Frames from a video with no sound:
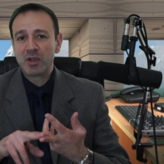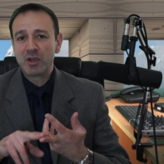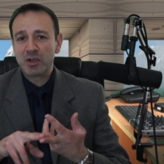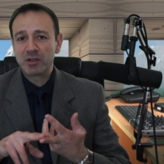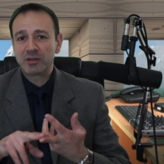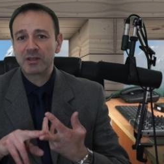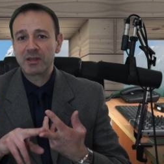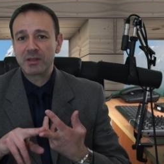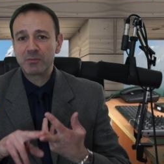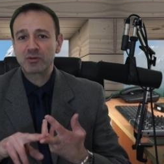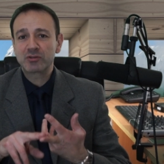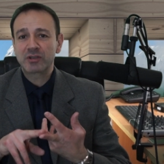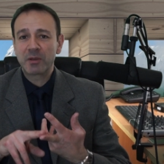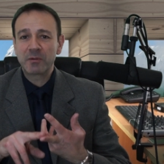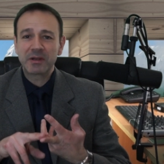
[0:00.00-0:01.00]
y
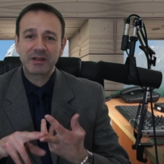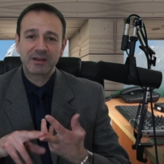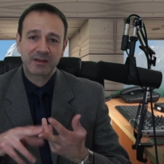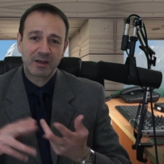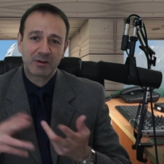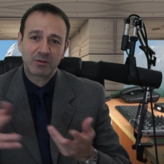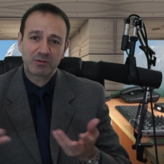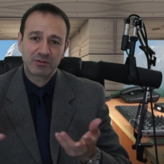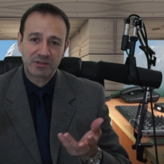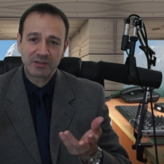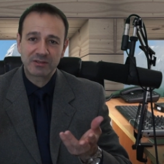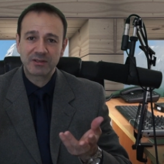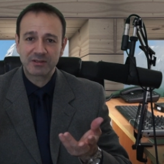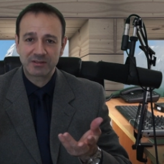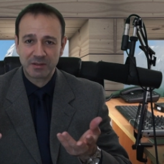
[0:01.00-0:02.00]
tenemos que ver en qué
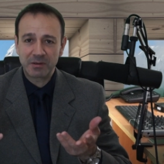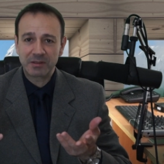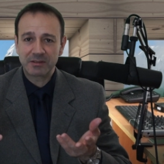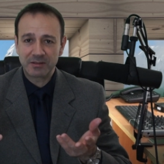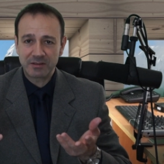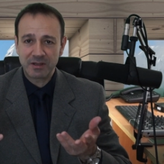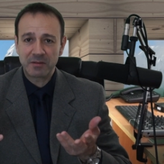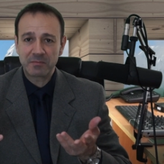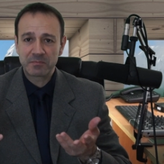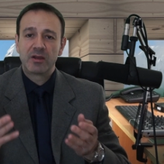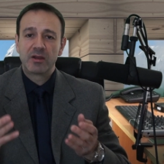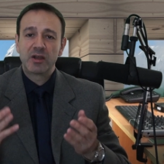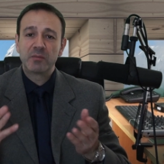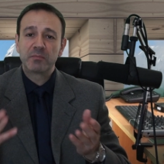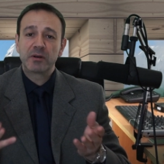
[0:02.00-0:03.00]
consiste esta batería.
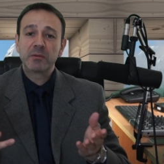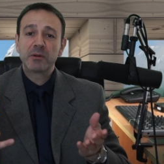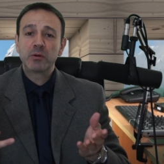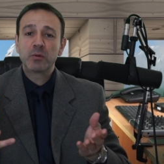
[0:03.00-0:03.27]
En primer